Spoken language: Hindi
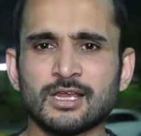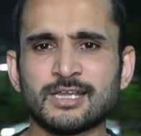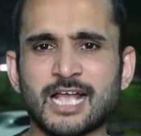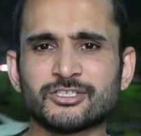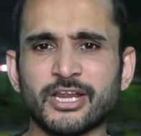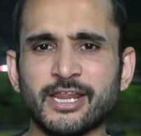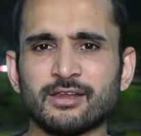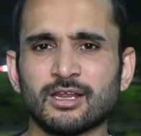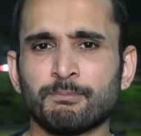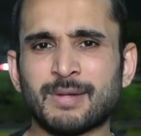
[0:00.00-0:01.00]

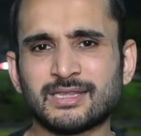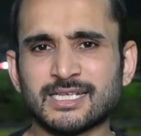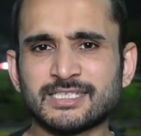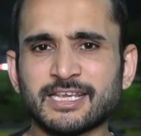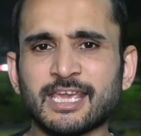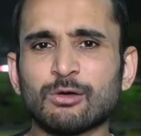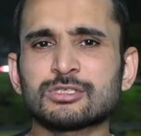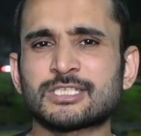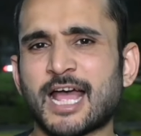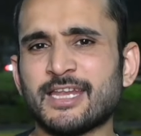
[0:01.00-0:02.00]
नाजरीन मदरसे की
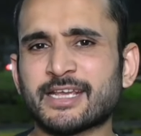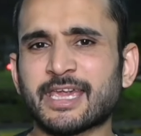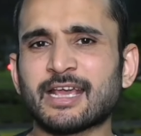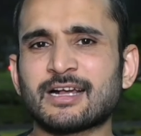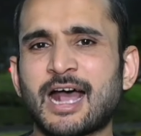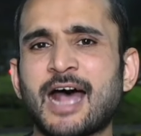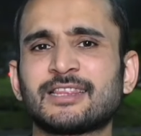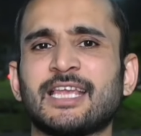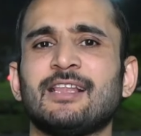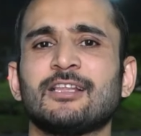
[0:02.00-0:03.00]
उस्तानी के
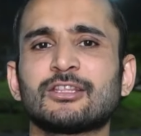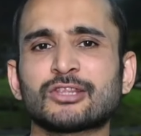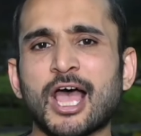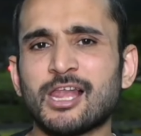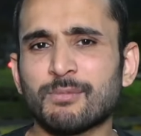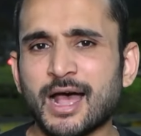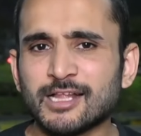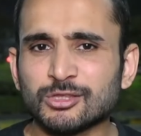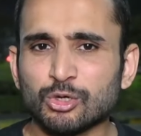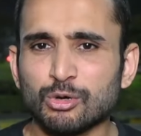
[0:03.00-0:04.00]
कातिल
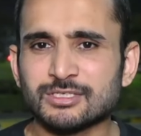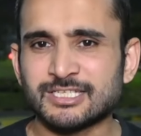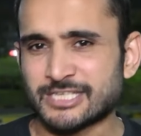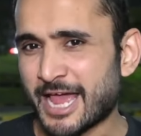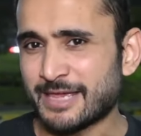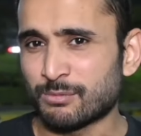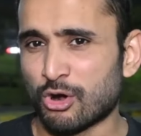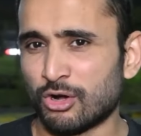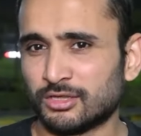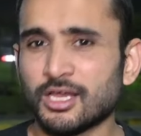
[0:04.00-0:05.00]
तालबात को सजाए
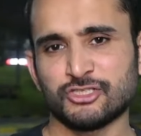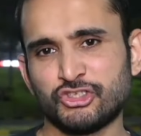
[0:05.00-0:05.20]
मौत